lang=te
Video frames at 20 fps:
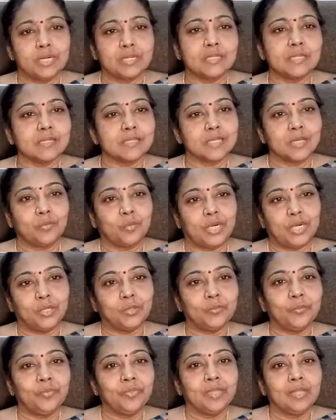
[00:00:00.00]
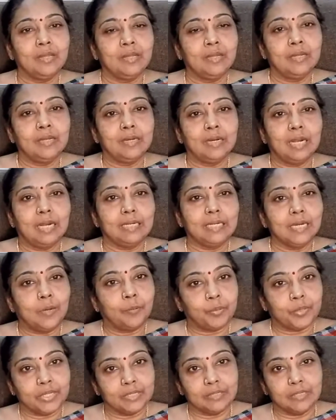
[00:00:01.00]
వర్క్ చేసేవాళ్ళం అంటే
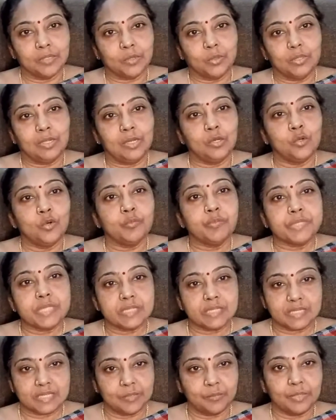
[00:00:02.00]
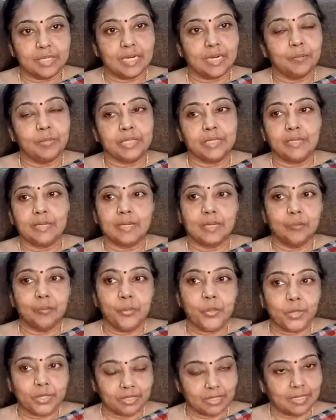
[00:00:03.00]
అప్పుడంతా కూడా లూప్ సిస్టమ్ కాబట్టి
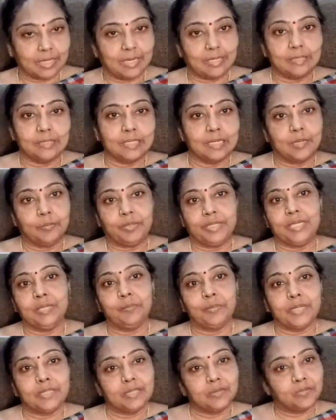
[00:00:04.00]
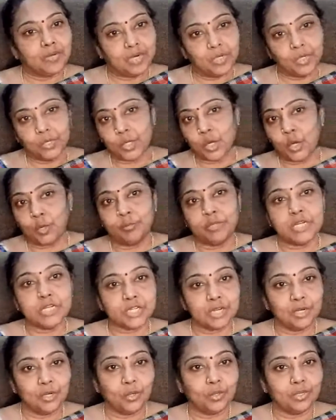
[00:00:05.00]
కంప్యూటర్ కాదు కాబట్టి ప్రతి వాళ్ళు
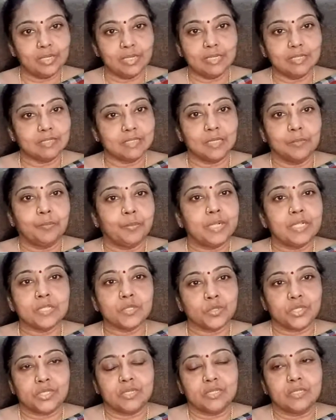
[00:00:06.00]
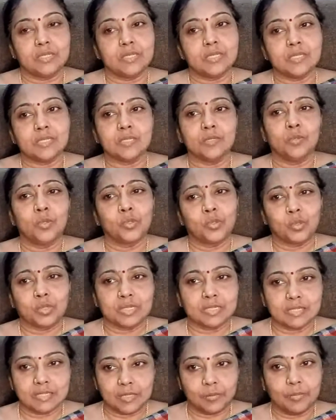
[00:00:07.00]
కాంబినేషన్ లోనే చెప్పాల్సి వచ్చింది సో
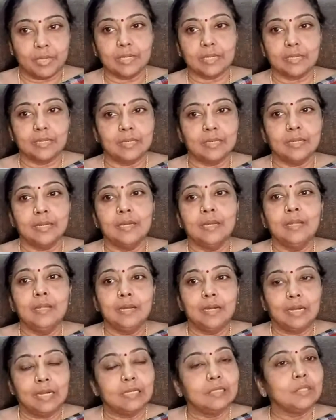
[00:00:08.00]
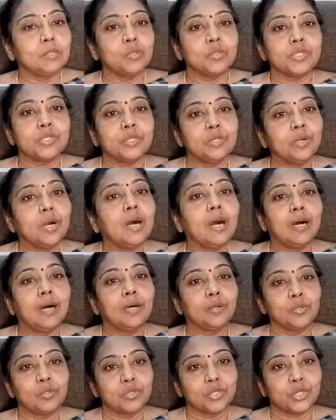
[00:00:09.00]
ఒక్కొక్క సినిమాకి ఐదు రోజులు
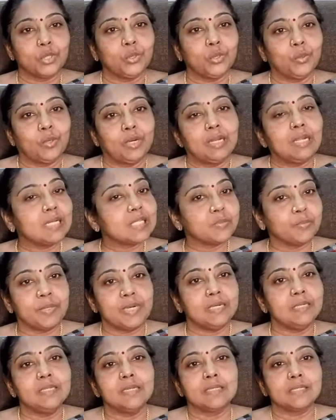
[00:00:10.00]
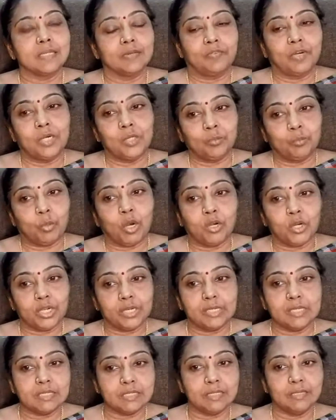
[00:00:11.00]
ఆరు రోజులు అలా స్పెండ్ చేసేవాళ్ళం
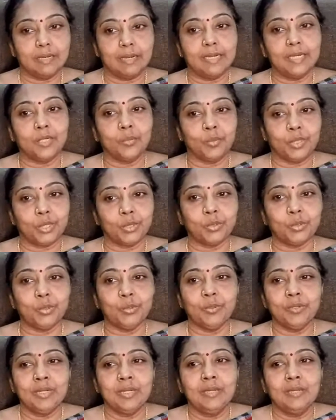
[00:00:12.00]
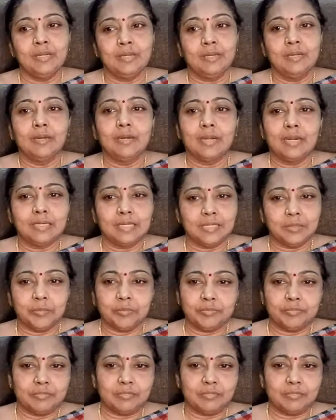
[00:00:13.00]
మార్నింగ్ నుంచి నైట్ వరకు అంటే